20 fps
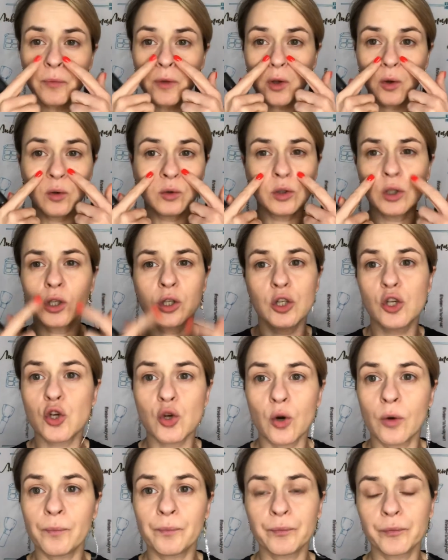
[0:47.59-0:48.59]
он
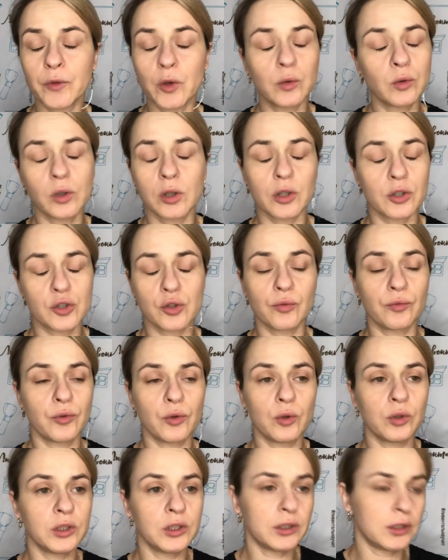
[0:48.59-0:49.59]
хорошо, он хорошо
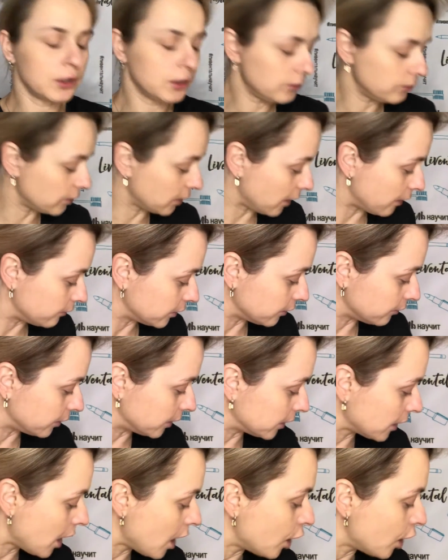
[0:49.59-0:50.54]
входит и выравнивает.